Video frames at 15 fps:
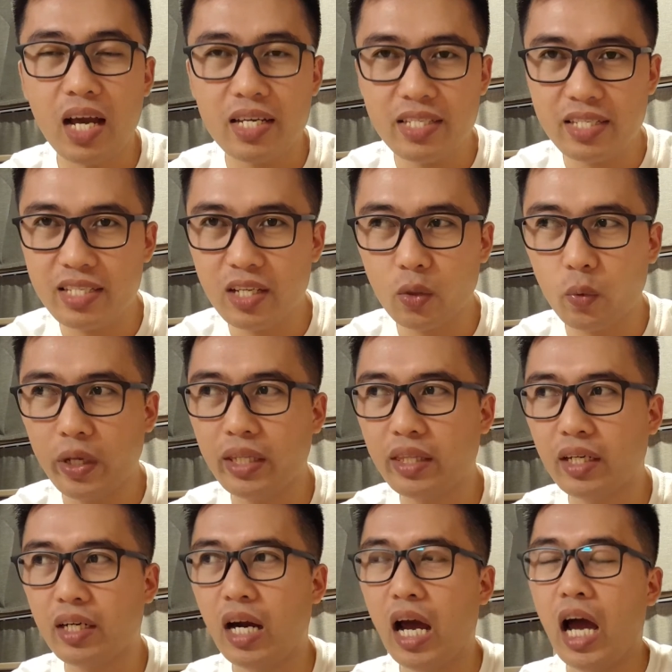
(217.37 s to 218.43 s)
Assistant
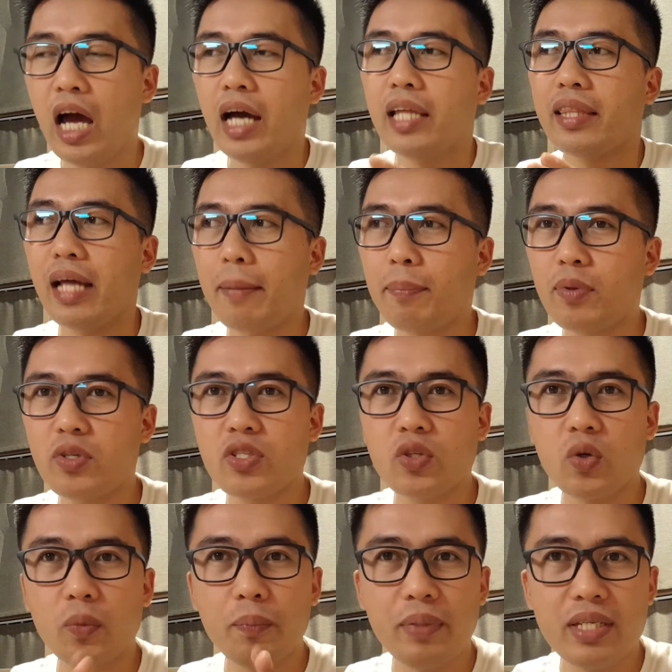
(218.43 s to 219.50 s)
waiter.
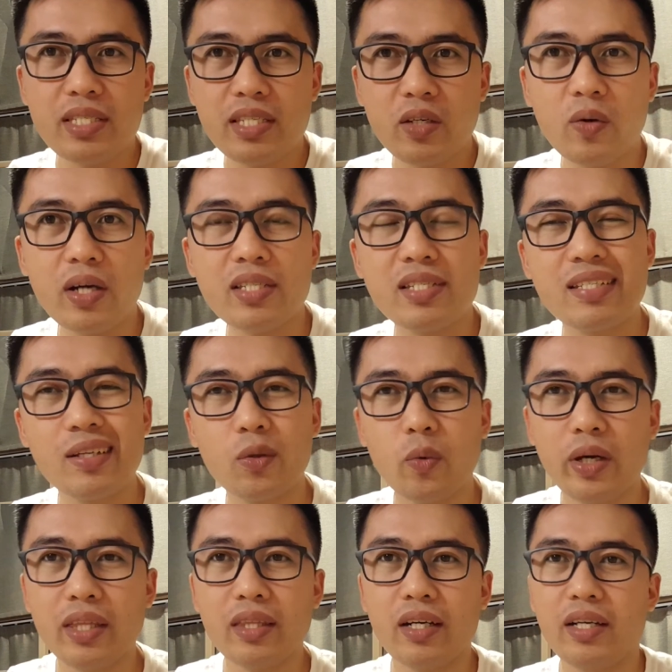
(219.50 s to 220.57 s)
Tapos, kung busy yung assistant
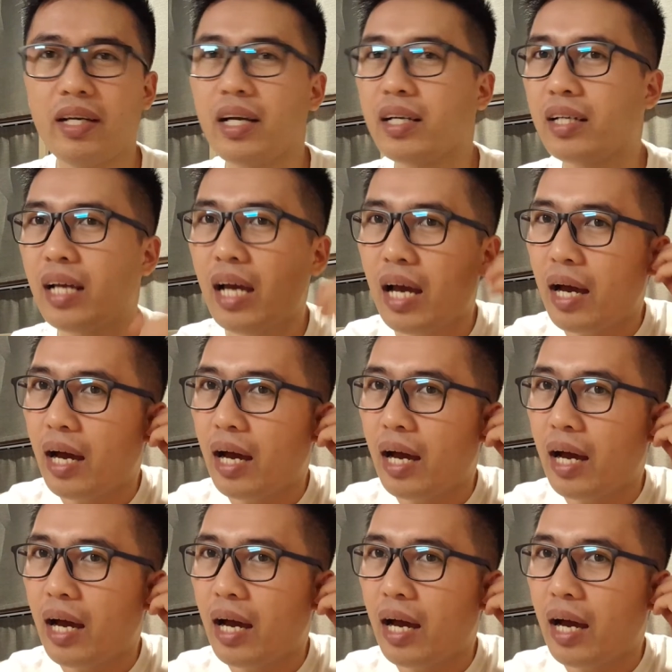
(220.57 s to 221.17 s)
waiter, nag,